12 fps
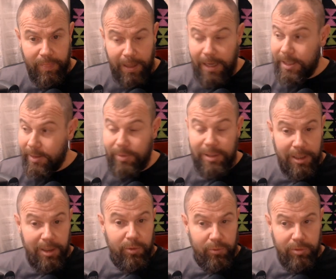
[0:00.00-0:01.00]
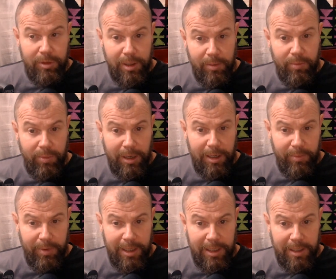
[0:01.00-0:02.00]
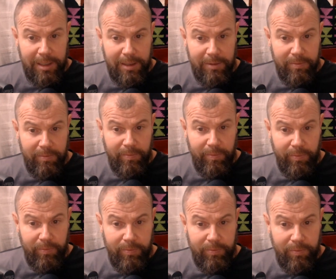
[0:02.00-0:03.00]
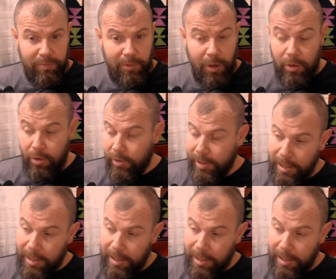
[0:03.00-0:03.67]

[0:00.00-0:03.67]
Hay que pedirle un tiempo a la pareja. Ok,